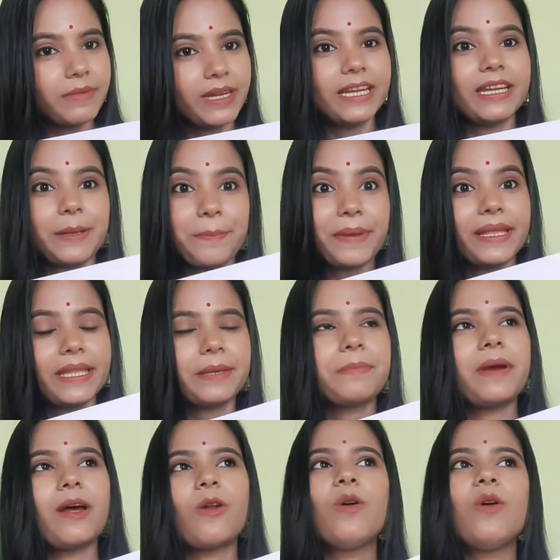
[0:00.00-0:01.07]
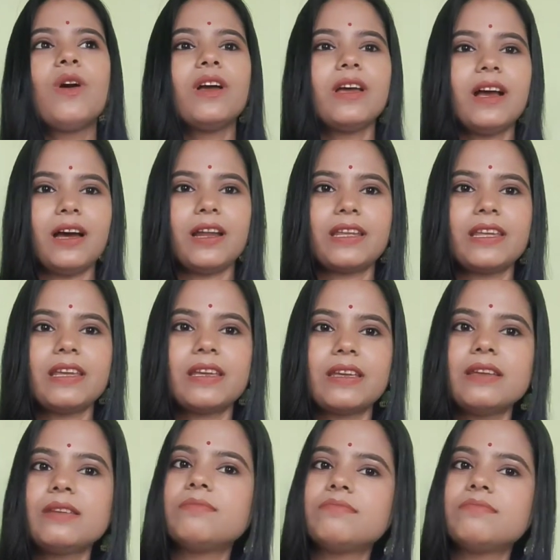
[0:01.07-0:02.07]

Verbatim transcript: মানে এটা পেতে পারো আর কি কি